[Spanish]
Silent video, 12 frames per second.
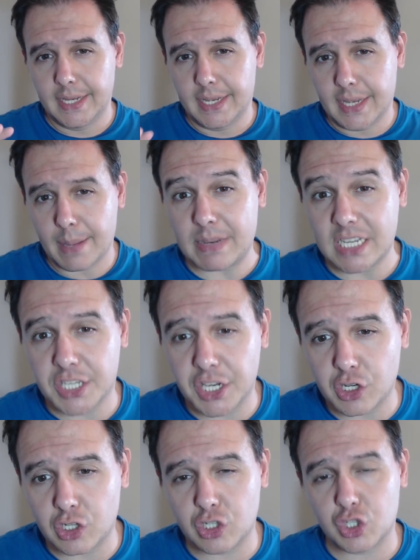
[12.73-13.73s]
¿Qué pasa
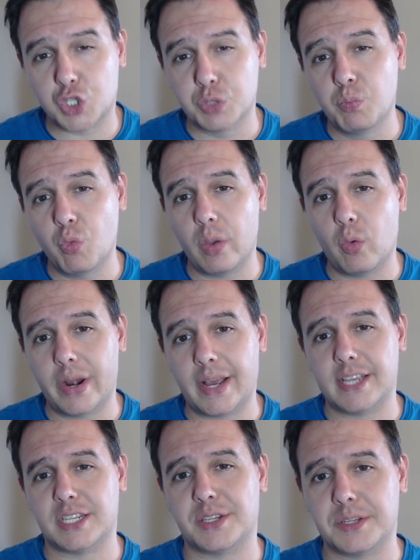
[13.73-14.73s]
chicos? Muy
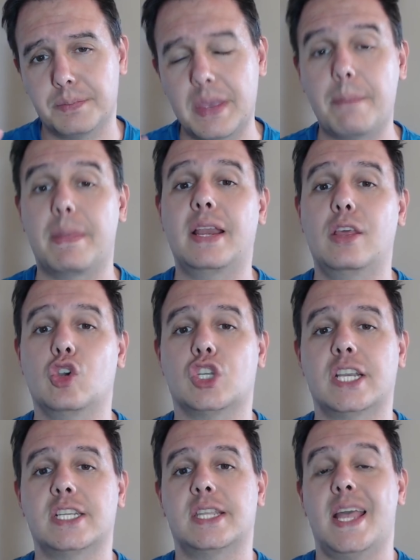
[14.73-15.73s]
buenas, bienvenidos a
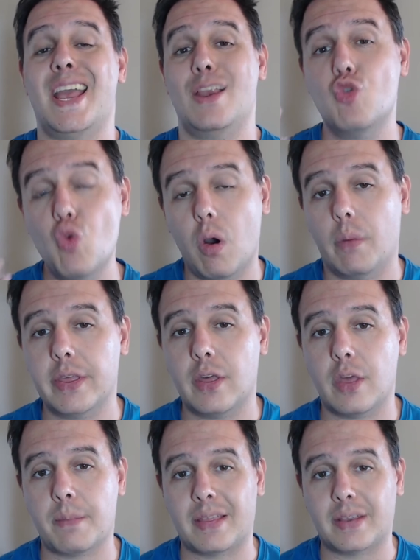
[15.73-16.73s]
este nuevo vídeo
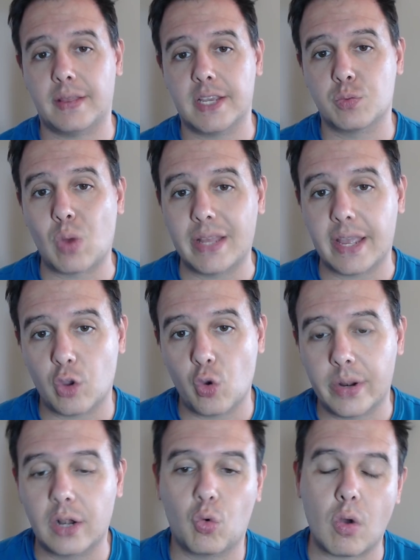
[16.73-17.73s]
de Madridismo al día TV
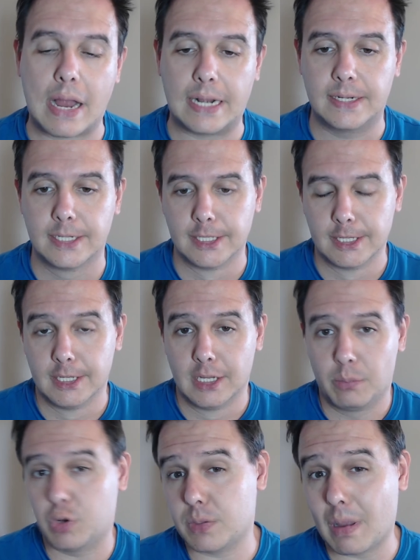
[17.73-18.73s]
en el cual
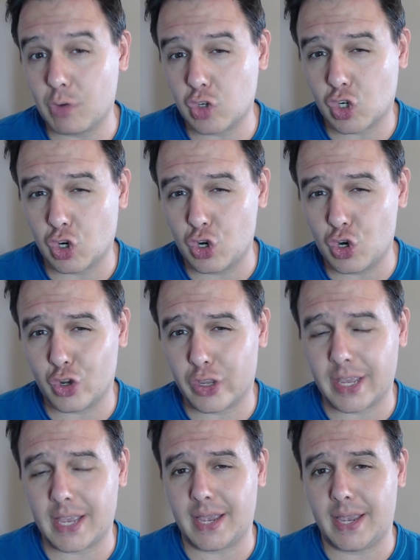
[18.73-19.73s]
pues vamos con lo
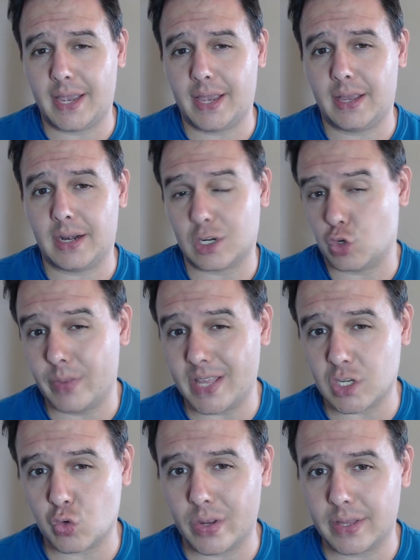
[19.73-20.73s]
que en
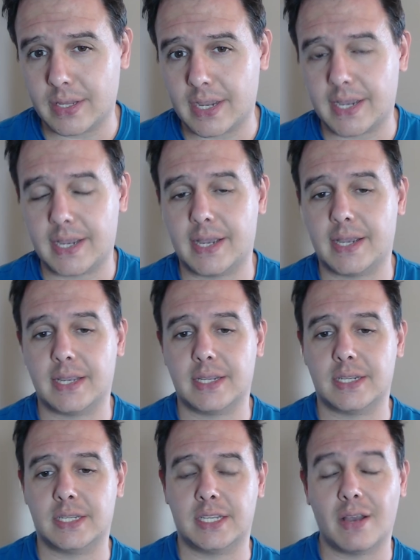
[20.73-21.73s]
resumidas
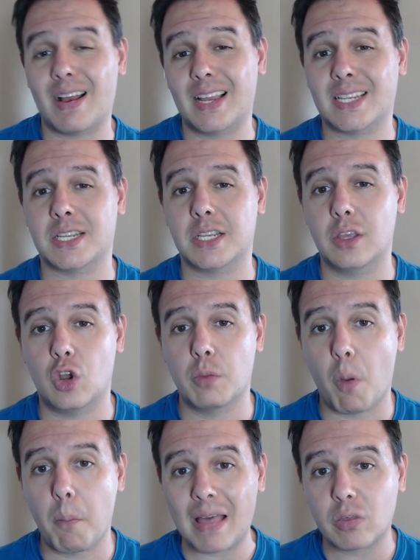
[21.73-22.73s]
cuentas, chavales, ha sido el
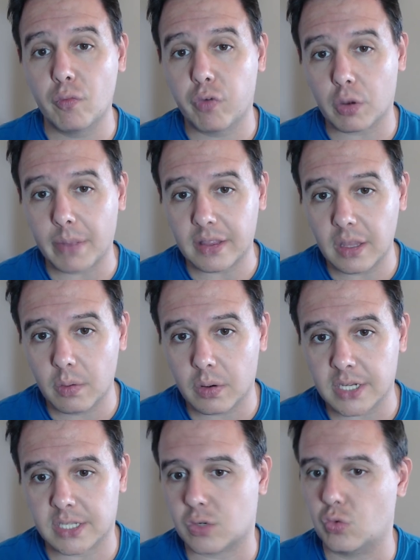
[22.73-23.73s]
bombazo informativo en
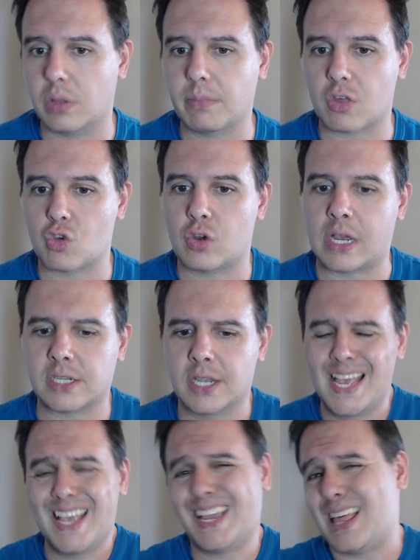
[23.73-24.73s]
estas últimas horas,
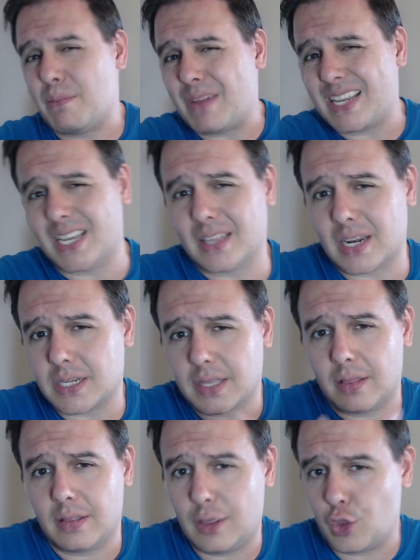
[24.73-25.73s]
que además ha
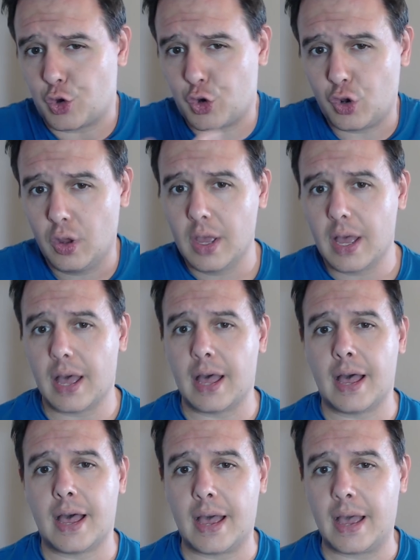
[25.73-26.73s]
trascendido, ¿no?
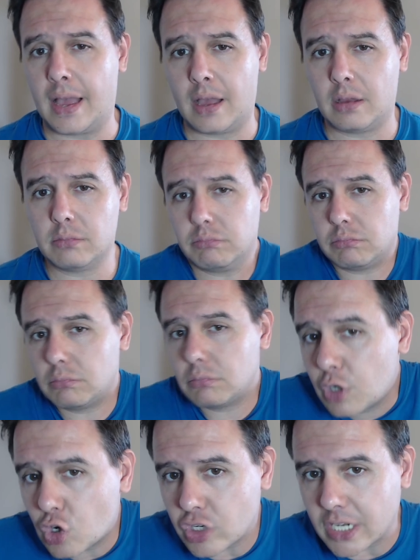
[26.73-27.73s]
A
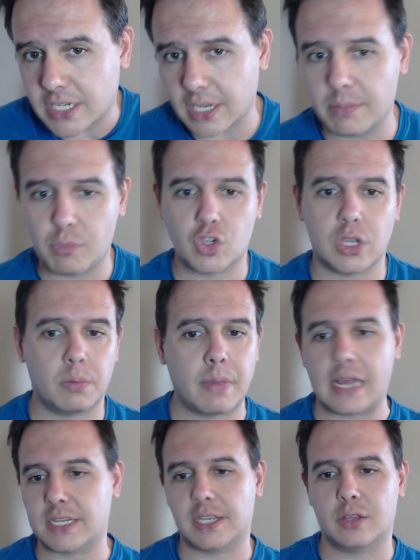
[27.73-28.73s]
los que seguimos el
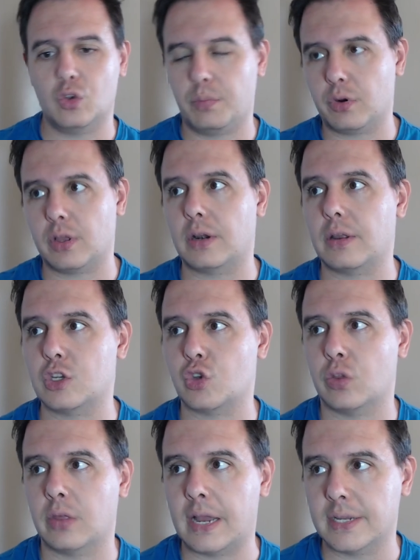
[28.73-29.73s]
básquet, ¿no? Porque en redes
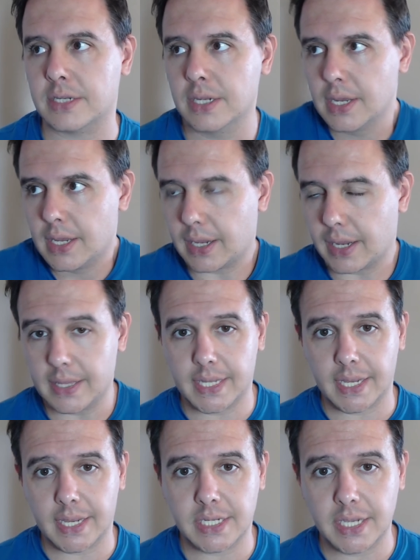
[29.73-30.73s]
sociales, gente
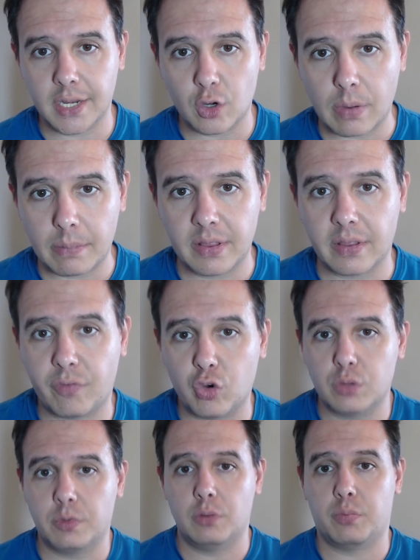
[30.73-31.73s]
que sigue normalmente
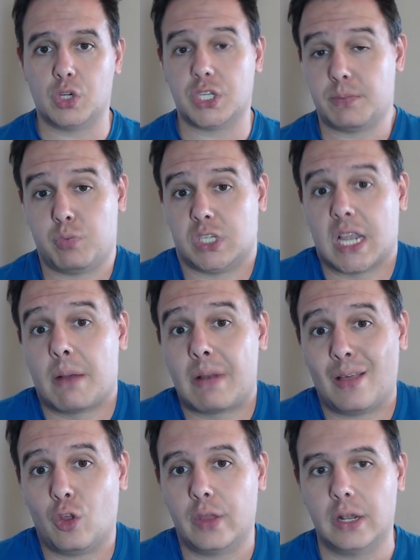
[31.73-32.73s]
fútbol, pues, pues ha
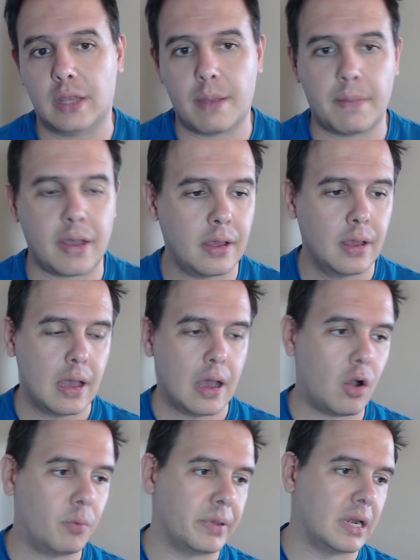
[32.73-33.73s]
hablado del tema, ha
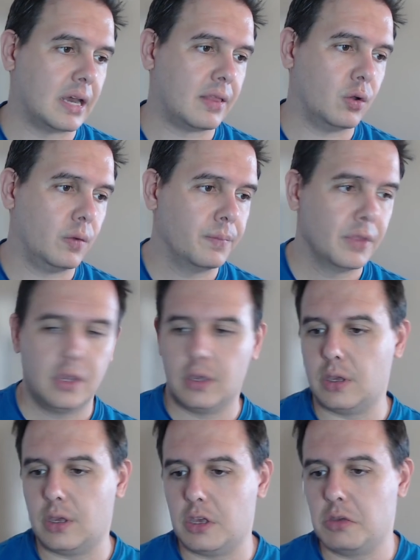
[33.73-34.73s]
opinado,
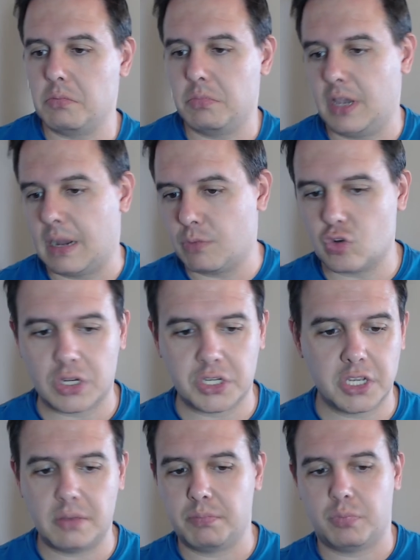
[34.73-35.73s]
y digámoslo
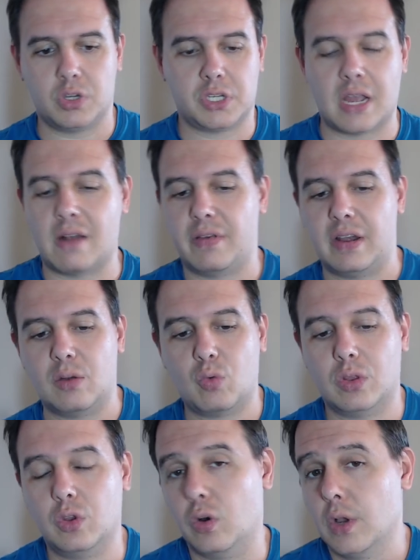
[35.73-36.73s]
así, pues al final
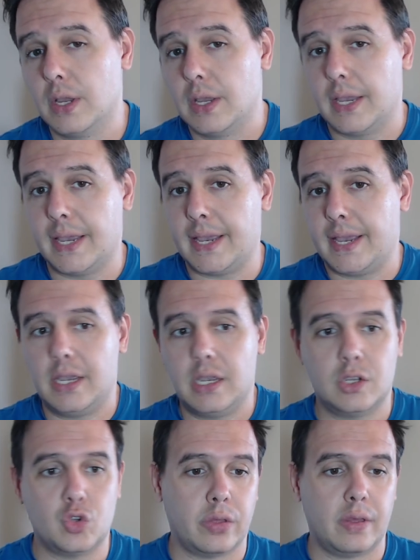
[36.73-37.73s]
cuando eh,
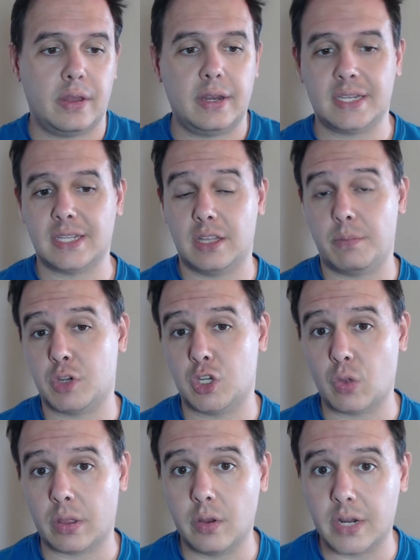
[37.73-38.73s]
suceden este tipo de
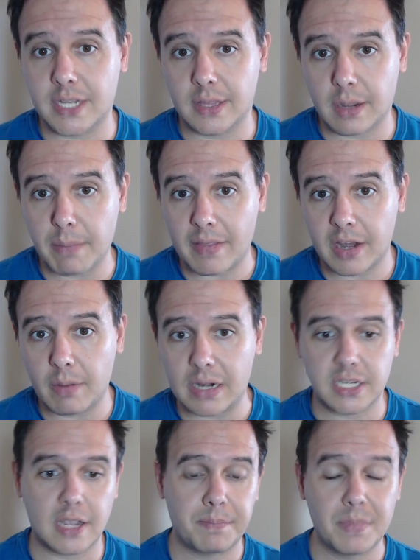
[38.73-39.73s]
situaciones entre Madrid y
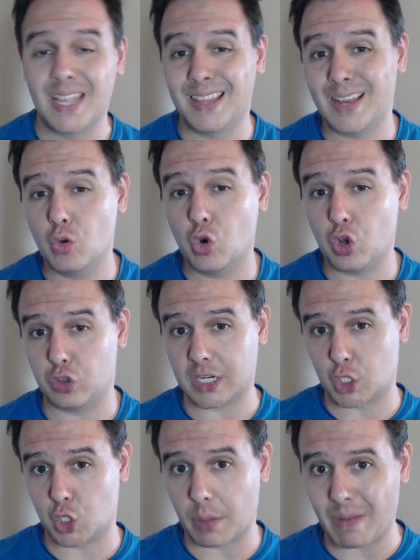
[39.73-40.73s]
Barça, tiene un
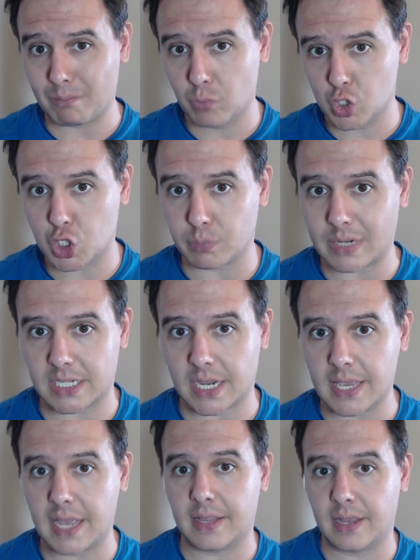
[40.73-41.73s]
contexto que va mucho más
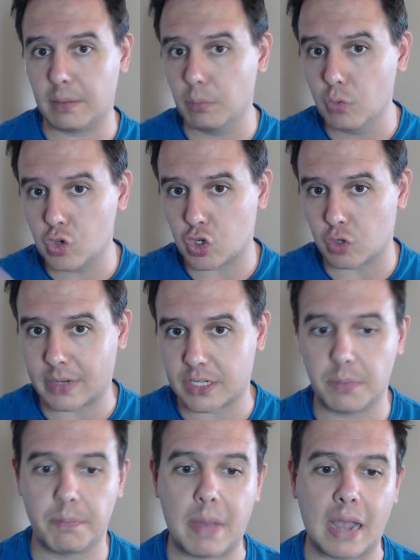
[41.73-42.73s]
allá y tiene mucho más
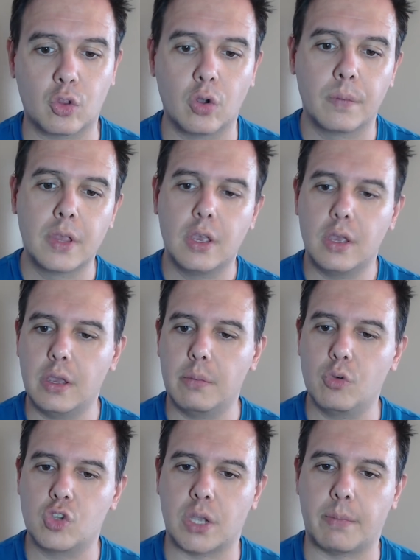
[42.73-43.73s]
impacto y
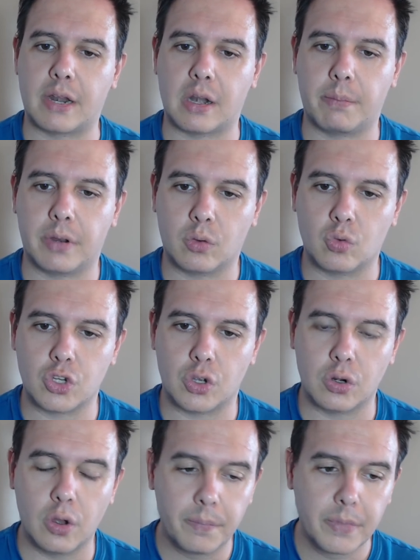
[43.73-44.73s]
mucha más repercusión,
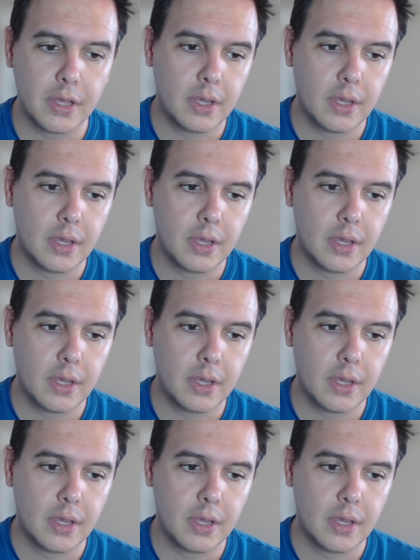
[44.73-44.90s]
¿no?